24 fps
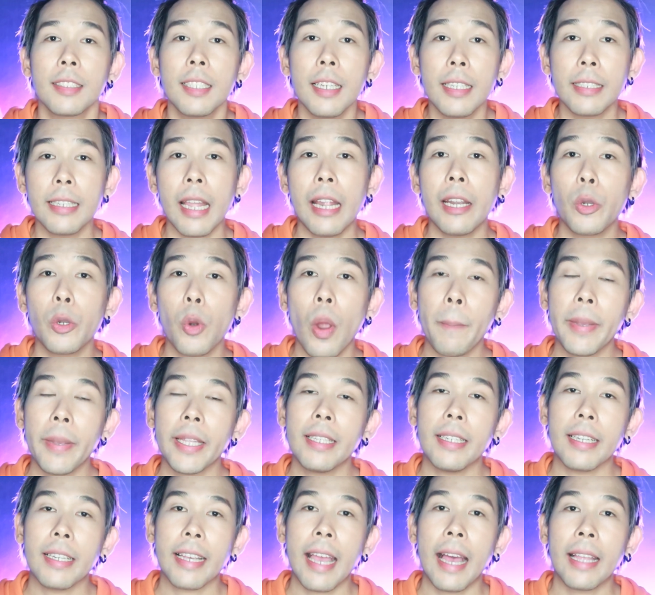ซึ่งนั่นรวมไป
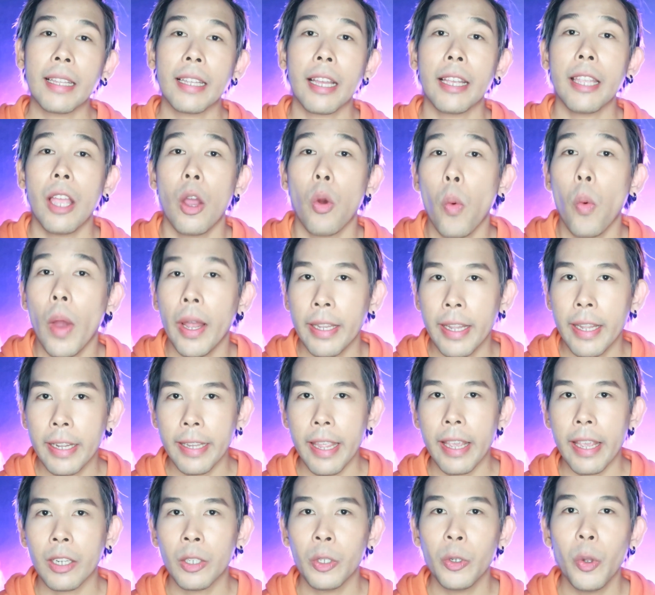ถึงการเขย่าขวัญ
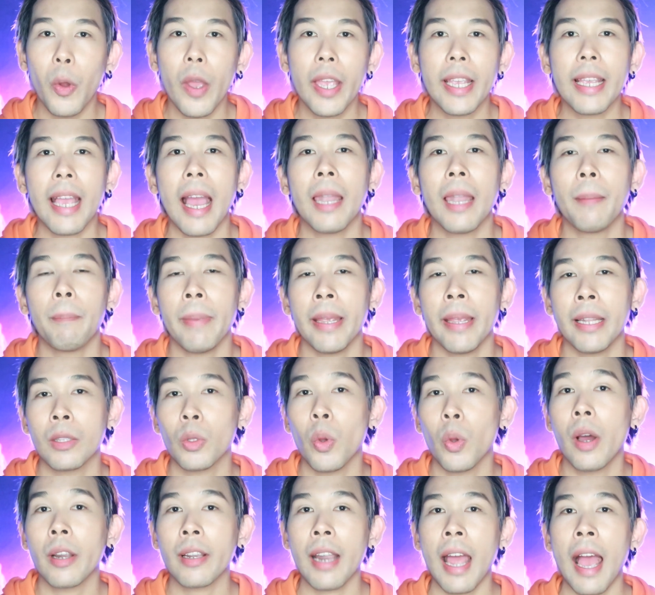เด็กๆด้วยการเป็น
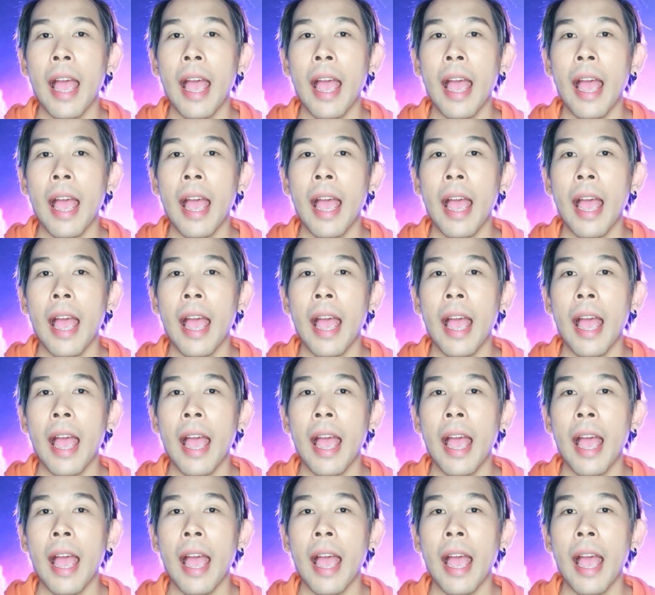ตัว